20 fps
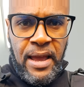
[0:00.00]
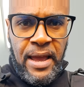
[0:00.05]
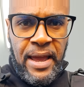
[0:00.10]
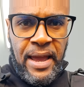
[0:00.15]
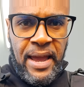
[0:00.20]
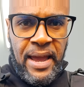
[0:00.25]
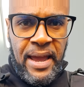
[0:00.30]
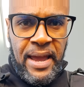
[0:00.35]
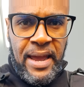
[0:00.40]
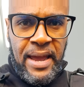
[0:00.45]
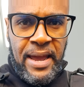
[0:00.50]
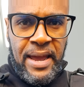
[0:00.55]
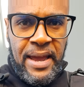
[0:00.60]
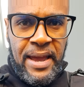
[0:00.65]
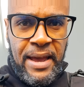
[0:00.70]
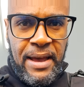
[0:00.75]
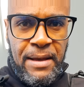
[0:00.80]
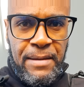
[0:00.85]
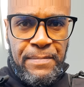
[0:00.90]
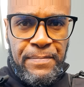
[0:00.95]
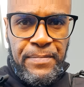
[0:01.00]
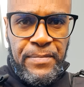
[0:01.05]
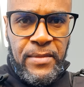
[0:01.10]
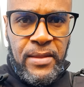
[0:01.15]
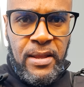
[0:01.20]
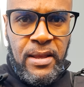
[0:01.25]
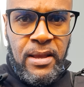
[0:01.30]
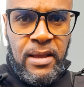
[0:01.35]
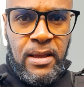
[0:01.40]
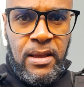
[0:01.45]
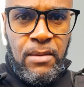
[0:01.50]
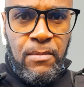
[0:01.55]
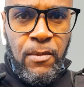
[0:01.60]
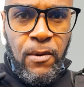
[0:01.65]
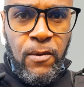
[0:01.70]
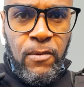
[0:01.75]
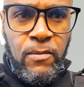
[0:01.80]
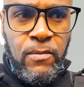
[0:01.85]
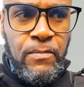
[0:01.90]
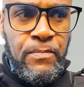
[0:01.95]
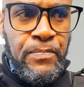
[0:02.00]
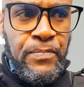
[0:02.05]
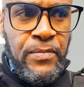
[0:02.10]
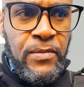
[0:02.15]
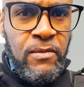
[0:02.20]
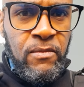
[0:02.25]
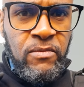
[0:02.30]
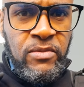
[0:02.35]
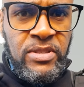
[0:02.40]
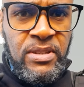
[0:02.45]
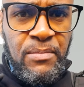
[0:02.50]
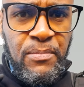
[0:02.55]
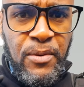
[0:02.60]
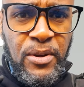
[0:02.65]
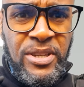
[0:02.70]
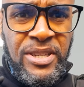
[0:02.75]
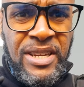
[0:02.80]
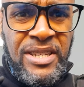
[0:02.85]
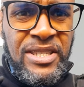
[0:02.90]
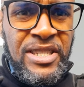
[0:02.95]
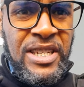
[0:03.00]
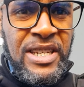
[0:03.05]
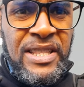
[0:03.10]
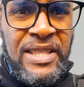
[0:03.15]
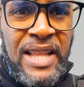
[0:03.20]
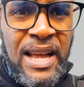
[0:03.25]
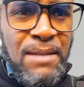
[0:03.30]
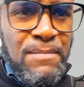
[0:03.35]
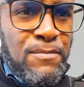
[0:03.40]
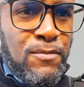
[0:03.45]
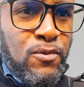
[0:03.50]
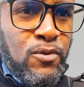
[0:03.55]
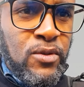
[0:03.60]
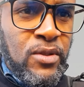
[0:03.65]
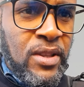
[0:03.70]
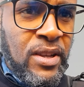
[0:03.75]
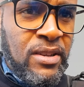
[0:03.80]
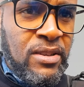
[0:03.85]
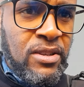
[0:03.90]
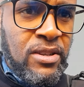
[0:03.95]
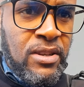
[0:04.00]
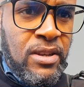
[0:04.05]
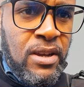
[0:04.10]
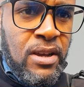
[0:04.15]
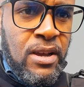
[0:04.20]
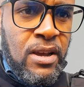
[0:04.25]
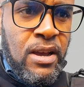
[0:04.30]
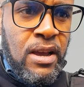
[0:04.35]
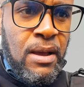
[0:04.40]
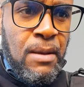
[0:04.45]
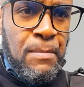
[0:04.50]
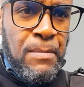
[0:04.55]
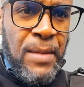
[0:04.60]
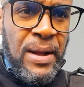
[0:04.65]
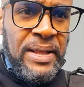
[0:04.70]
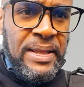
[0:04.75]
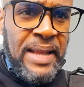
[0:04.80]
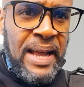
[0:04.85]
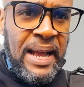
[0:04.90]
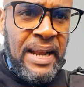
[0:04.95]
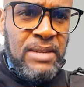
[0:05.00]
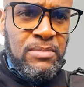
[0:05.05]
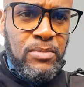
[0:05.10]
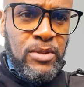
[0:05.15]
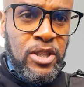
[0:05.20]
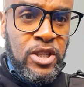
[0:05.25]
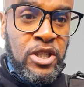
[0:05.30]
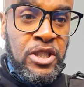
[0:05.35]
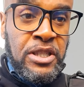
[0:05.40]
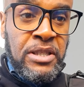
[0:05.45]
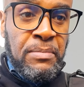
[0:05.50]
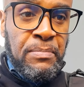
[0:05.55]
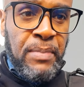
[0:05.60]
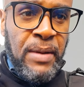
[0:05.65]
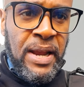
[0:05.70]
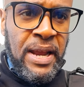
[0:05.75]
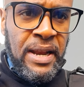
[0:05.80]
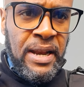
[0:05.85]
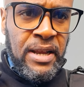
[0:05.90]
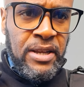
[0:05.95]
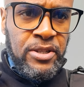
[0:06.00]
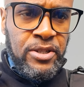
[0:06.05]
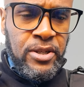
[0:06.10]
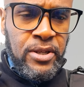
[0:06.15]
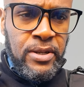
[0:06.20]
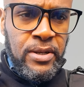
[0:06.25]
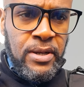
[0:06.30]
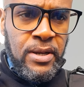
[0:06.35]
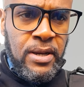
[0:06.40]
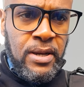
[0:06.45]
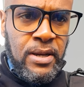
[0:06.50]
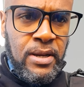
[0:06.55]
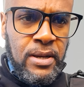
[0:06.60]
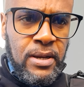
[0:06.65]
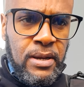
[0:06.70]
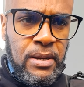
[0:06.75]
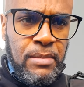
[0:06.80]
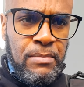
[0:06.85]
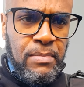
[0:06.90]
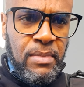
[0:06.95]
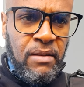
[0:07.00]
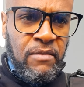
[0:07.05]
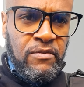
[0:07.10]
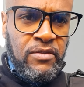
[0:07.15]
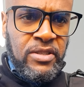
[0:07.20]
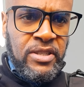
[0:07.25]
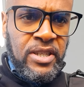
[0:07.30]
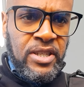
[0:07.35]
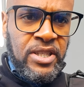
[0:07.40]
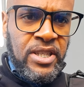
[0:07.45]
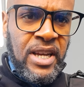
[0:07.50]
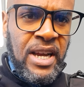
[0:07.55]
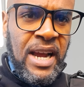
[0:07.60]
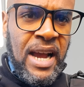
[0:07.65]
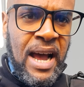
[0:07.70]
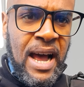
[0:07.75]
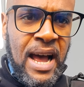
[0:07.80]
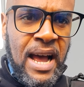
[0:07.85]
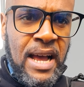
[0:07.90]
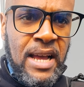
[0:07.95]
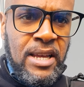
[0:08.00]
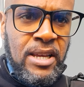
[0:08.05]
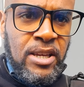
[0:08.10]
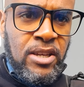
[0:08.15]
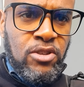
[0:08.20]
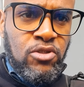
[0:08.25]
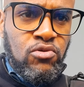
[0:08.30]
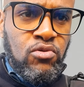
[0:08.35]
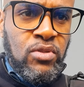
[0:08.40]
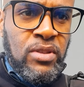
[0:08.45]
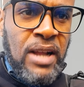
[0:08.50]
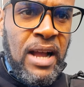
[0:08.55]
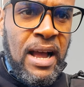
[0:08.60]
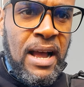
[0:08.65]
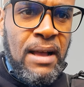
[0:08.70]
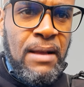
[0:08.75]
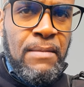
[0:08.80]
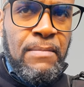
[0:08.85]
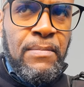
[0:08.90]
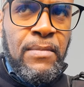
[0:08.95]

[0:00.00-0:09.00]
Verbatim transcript: É, bom, você pode adiantar muitas matérias, muitas disciplinas para você chegar e estudar